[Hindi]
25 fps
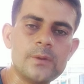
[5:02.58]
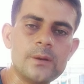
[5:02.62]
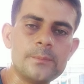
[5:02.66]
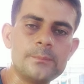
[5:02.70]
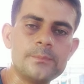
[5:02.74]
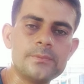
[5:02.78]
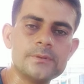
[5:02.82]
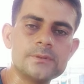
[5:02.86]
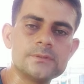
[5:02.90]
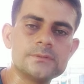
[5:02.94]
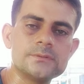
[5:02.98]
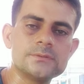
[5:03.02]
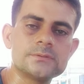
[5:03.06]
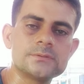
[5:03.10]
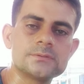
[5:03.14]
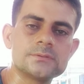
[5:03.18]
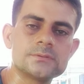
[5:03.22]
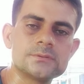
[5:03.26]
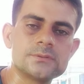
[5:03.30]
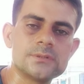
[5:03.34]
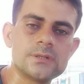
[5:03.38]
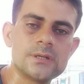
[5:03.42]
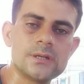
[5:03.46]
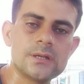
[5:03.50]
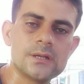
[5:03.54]
अप
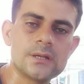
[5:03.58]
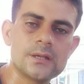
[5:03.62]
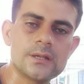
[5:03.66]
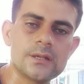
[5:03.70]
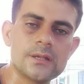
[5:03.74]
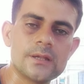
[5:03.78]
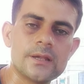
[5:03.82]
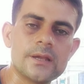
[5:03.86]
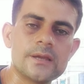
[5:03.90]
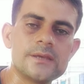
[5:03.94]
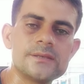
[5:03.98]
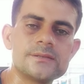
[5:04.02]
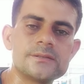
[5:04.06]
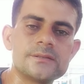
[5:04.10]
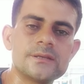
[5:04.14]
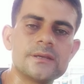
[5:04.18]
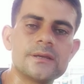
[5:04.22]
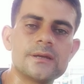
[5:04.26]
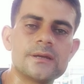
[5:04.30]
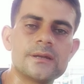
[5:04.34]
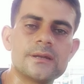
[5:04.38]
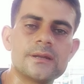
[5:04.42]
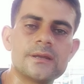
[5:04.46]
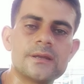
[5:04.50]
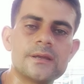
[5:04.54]
कैसे
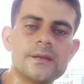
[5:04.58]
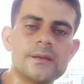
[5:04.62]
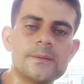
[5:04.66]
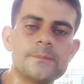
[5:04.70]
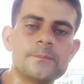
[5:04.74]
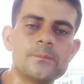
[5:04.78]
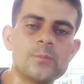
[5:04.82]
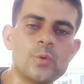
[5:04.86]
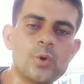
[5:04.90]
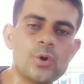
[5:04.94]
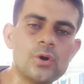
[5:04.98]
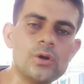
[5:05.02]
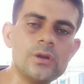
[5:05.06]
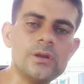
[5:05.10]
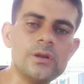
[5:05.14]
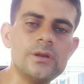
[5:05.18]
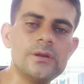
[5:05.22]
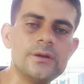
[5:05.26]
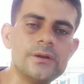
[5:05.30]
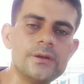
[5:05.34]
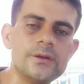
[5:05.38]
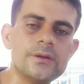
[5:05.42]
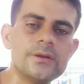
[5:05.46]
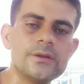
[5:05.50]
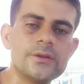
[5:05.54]
करना है और
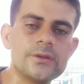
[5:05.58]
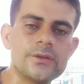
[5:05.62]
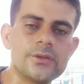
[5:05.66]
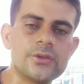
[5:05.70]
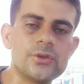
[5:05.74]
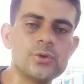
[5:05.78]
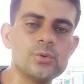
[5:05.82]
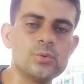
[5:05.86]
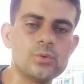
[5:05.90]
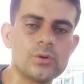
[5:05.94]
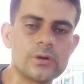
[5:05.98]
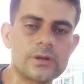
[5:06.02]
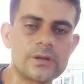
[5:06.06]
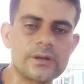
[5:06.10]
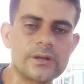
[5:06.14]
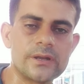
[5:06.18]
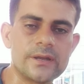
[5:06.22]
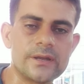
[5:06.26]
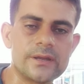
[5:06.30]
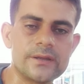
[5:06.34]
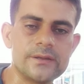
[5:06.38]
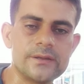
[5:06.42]
क्यों करना है